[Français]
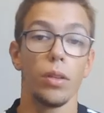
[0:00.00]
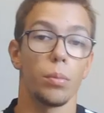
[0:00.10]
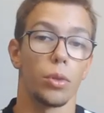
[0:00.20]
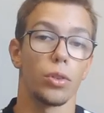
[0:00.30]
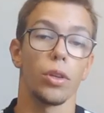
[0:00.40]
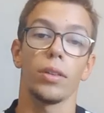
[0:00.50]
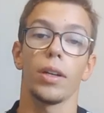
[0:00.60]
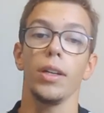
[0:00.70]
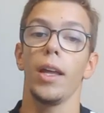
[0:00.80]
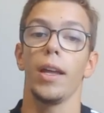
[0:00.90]

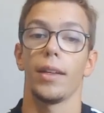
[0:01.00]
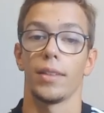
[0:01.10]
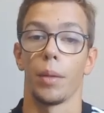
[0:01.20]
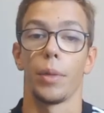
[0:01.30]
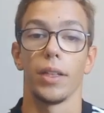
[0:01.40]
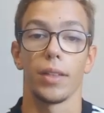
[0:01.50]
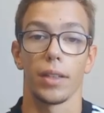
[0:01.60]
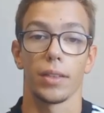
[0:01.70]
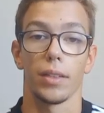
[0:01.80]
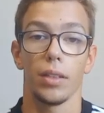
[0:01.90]
Mandanda n'a pas été
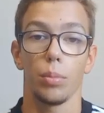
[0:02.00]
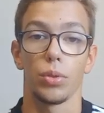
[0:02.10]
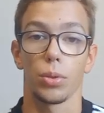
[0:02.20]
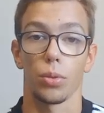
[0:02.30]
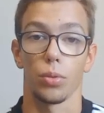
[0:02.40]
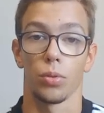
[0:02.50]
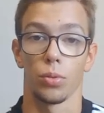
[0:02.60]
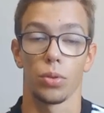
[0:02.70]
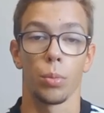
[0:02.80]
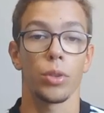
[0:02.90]
inquiété, puisque
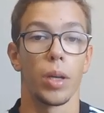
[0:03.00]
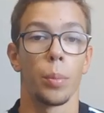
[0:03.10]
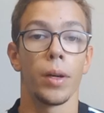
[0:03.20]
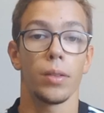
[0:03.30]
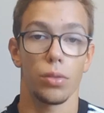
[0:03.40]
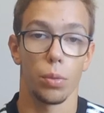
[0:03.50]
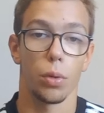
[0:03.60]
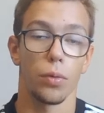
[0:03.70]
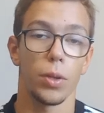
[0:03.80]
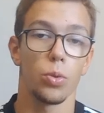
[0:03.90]
justement on n'a pas ce
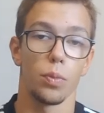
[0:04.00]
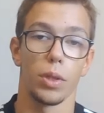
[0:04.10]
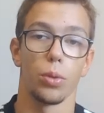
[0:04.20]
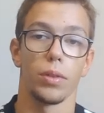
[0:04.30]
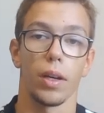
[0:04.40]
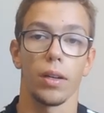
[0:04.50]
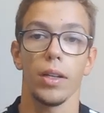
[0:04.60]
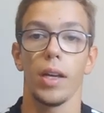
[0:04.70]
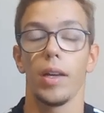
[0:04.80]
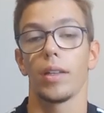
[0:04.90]
profil du milieu de terrain
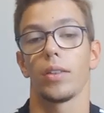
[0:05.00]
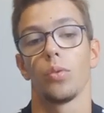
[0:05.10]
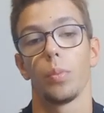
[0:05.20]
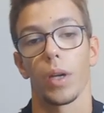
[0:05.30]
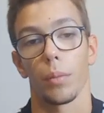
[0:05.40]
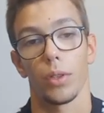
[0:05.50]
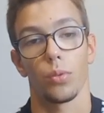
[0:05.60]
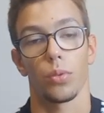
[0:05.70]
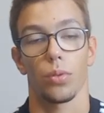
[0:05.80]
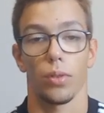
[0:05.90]
qui nous permet
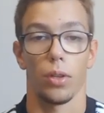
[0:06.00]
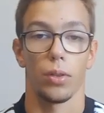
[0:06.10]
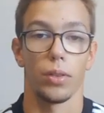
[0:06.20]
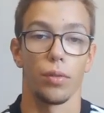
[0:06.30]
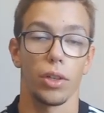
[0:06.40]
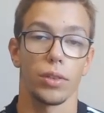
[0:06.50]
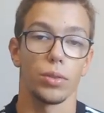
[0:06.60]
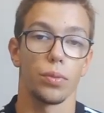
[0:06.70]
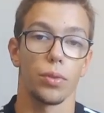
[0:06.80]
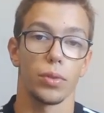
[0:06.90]
donc euh, d'avoir
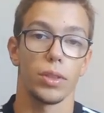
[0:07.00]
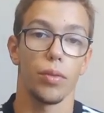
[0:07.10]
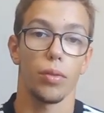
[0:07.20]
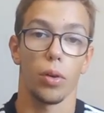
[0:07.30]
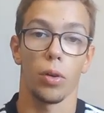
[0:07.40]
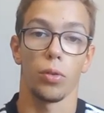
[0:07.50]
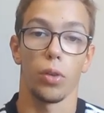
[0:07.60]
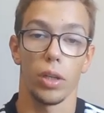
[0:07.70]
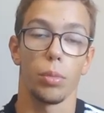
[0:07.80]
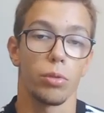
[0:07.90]
des offensifs euh, dans
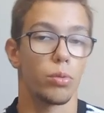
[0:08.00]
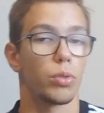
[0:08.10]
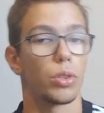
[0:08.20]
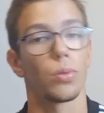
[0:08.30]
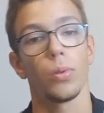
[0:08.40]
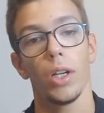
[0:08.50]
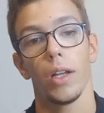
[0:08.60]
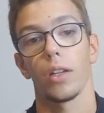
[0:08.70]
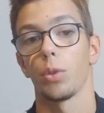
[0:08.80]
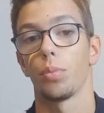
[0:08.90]
les bonnes conditions
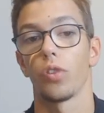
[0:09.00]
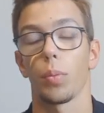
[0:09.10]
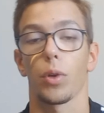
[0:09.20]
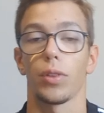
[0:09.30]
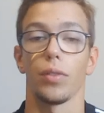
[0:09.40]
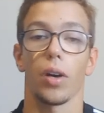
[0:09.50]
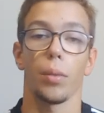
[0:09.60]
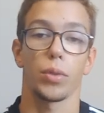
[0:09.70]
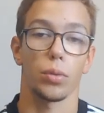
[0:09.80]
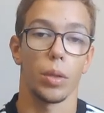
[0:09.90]
et de pouvoir prendre des
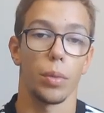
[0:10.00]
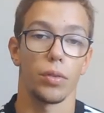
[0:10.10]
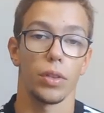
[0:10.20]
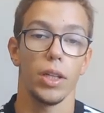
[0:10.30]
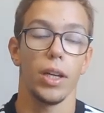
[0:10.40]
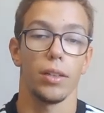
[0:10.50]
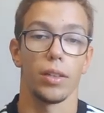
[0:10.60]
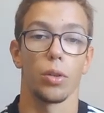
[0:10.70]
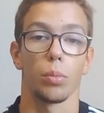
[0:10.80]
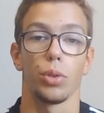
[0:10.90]
frappes, ce qu'on n'a pas fait.
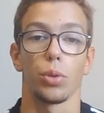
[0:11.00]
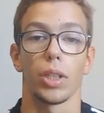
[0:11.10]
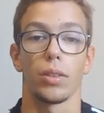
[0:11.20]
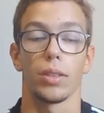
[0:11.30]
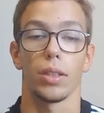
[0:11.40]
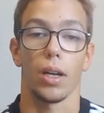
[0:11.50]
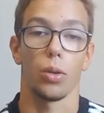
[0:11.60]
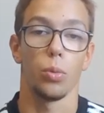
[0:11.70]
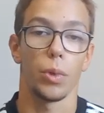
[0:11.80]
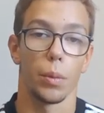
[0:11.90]
D'ailleurs, Mikotadze a
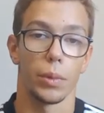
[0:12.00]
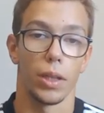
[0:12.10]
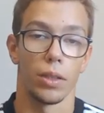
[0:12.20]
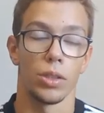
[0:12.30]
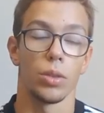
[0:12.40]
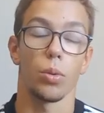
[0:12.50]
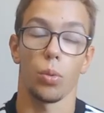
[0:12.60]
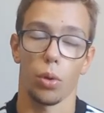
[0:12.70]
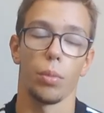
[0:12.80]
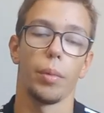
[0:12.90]
loupé un penalty. On
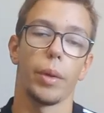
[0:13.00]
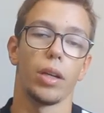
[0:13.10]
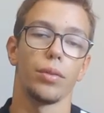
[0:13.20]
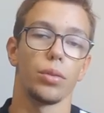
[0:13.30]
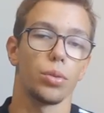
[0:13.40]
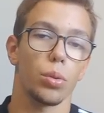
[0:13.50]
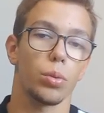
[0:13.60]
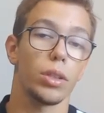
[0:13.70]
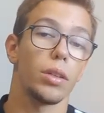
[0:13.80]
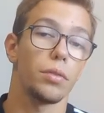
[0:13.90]
ne remet pas la faute sur
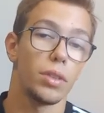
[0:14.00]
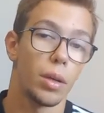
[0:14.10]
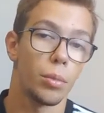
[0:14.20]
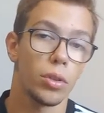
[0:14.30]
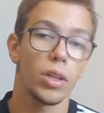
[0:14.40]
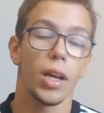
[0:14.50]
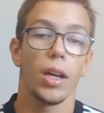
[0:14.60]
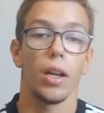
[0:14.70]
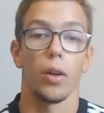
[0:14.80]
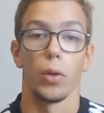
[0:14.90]
lui, évidemment.
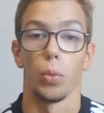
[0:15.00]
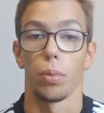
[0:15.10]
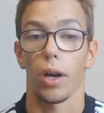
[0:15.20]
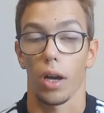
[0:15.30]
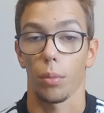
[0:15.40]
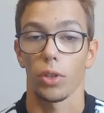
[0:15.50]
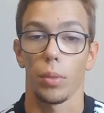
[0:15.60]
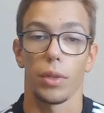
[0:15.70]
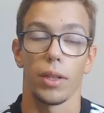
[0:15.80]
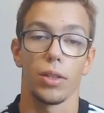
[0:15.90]
Il loupe rarement des
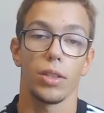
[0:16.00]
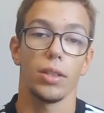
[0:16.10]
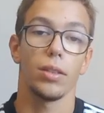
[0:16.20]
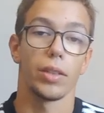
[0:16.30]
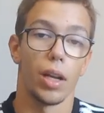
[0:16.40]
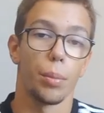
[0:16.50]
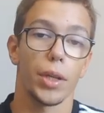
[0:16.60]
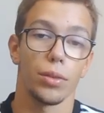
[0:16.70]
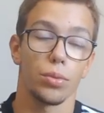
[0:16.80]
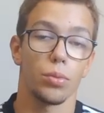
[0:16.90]
penalties, c'est la
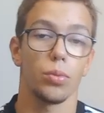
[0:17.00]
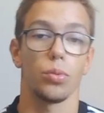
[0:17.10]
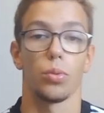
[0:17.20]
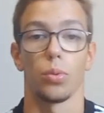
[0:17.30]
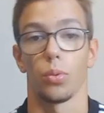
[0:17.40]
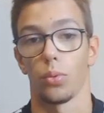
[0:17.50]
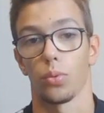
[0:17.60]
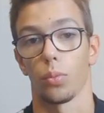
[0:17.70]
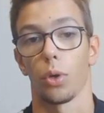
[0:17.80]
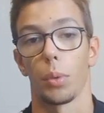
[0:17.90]
pression de
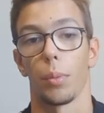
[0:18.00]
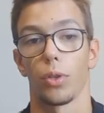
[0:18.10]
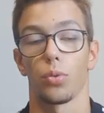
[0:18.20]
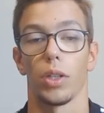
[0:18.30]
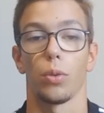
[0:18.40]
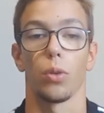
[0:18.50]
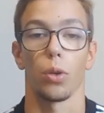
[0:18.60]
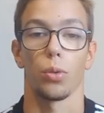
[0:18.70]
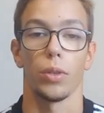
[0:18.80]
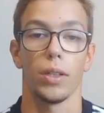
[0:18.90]
son premier match sur les couleurs
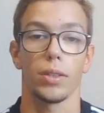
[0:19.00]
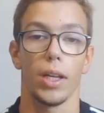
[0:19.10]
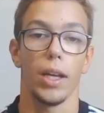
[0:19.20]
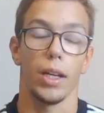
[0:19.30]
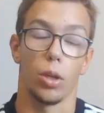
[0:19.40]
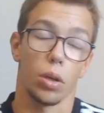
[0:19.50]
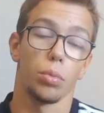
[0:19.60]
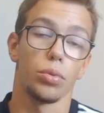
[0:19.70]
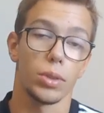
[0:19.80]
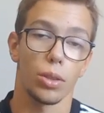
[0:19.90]
lyonnaises. Il aurait
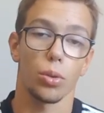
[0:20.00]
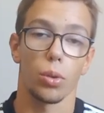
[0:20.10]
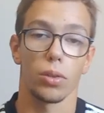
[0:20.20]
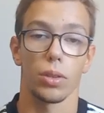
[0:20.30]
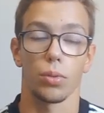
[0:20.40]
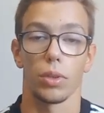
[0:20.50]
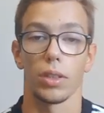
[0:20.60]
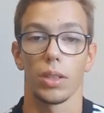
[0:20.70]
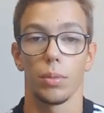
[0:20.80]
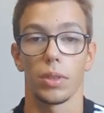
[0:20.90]
pu certes relancer son
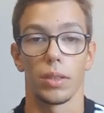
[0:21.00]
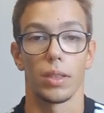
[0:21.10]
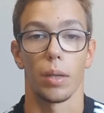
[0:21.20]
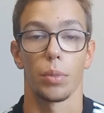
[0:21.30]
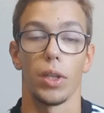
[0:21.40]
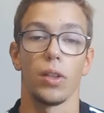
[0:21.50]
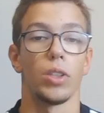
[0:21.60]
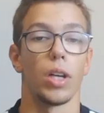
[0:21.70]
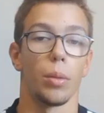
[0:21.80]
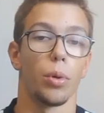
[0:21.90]
équipe, c'était un
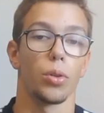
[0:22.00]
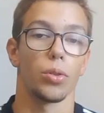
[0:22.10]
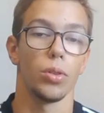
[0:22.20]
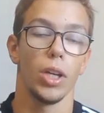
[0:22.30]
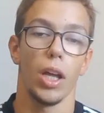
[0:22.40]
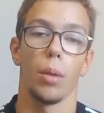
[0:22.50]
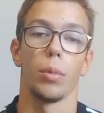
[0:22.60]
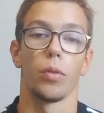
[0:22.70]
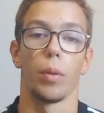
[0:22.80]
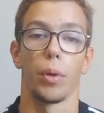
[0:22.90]
penalty important, mais
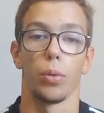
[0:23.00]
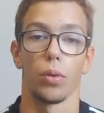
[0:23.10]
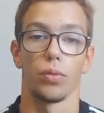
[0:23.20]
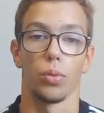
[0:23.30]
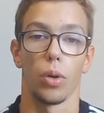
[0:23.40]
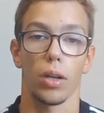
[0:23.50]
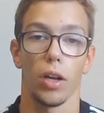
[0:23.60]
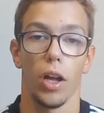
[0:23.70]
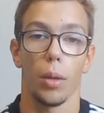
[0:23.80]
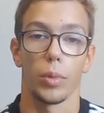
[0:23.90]
on va pas lui en vouloir
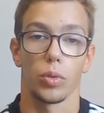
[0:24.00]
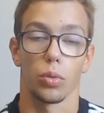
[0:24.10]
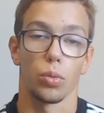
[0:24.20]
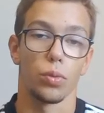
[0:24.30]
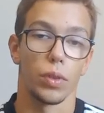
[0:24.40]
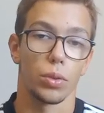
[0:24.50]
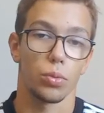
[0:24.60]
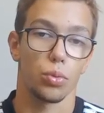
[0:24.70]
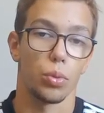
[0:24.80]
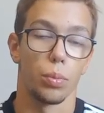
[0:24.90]
parce que de toute
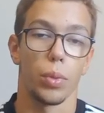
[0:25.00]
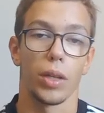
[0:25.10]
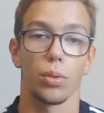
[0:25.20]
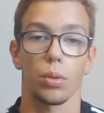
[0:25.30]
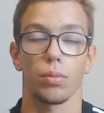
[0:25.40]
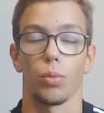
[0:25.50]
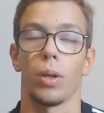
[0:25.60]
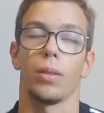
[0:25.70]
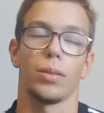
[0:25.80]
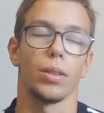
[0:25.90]
façon, je suis pas sûr que ouais,
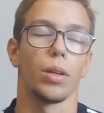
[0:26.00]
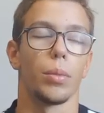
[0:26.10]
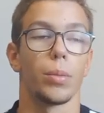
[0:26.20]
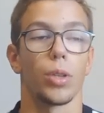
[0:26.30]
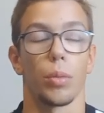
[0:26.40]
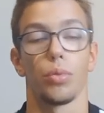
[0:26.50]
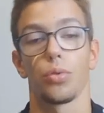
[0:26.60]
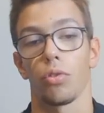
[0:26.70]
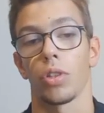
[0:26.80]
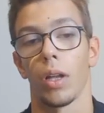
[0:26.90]
si quand même ça aurait pu
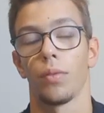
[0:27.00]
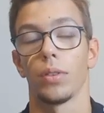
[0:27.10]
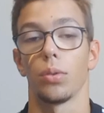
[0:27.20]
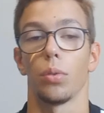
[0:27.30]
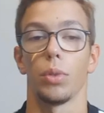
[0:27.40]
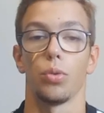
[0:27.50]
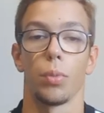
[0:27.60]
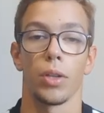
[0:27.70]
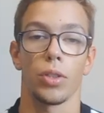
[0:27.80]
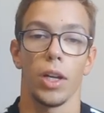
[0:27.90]
changer la physionomie du
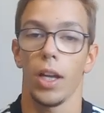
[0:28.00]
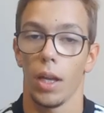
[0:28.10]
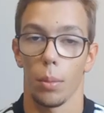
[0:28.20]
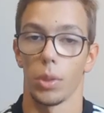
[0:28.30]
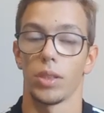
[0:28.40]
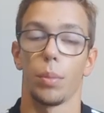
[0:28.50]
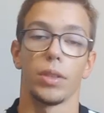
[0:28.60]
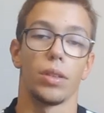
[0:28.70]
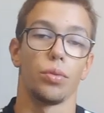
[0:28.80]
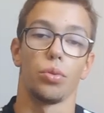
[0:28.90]
match, mais c'est pas de
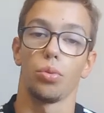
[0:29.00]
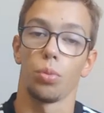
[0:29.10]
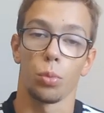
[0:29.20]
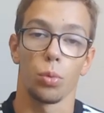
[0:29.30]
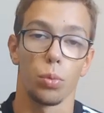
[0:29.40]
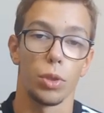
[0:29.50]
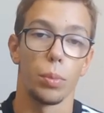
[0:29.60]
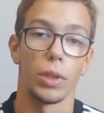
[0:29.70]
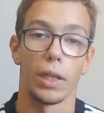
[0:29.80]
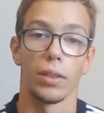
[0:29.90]
sa faute, tout le monde loupe des
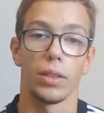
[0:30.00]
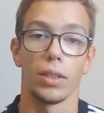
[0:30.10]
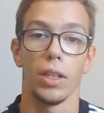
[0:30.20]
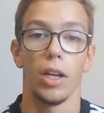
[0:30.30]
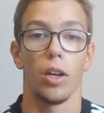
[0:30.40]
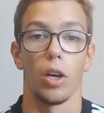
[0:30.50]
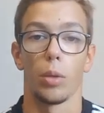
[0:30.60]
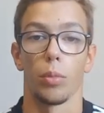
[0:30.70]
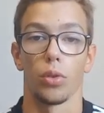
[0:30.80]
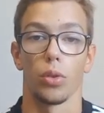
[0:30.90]
penalties. Euh,
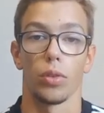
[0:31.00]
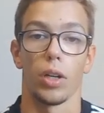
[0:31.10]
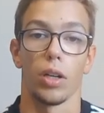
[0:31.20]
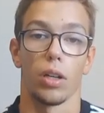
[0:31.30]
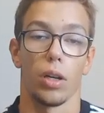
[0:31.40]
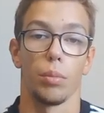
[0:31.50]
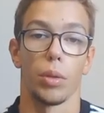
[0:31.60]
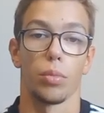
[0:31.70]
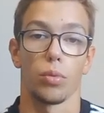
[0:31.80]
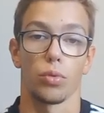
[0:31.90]
Mandanda a
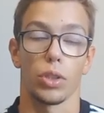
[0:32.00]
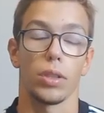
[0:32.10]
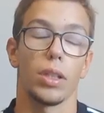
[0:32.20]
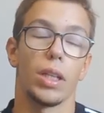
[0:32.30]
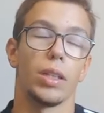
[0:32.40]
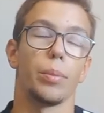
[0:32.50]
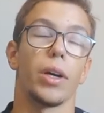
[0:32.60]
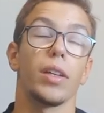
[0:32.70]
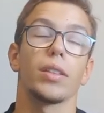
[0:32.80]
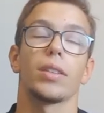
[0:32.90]
bien plongé, il n'était
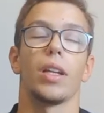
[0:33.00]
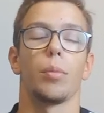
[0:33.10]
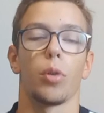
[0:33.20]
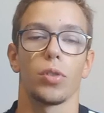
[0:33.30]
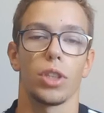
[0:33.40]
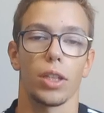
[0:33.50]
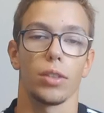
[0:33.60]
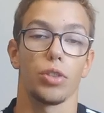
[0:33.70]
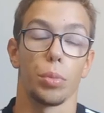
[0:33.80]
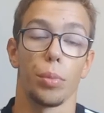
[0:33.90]
pas excellemment
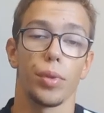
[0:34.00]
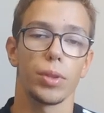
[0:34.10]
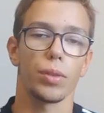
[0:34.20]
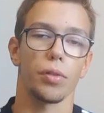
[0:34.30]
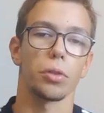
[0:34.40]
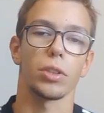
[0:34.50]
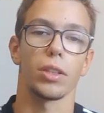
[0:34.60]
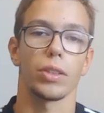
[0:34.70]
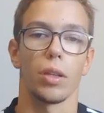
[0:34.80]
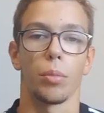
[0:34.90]
tiré, je sais même pas si français
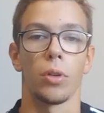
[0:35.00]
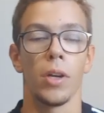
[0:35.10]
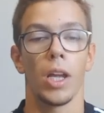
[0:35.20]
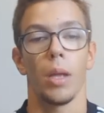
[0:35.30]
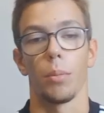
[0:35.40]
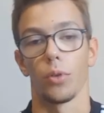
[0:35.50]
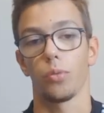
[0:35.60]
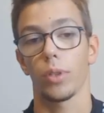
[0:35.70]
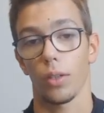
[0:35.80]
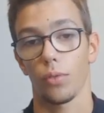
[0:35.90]
excellemment. Mais en
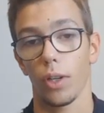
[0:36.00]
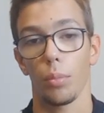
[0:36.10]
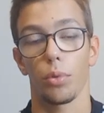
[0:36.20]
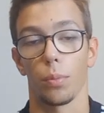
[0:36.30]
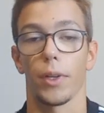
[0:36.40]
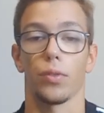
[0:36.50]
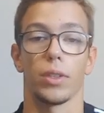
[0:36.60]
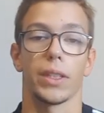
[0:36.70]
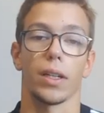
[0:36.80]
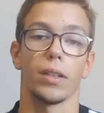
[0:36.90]
tout cas, voilà pour le match
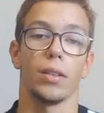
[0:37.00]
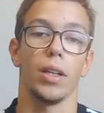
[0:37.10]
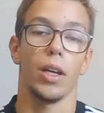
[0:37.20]
face à Rennes.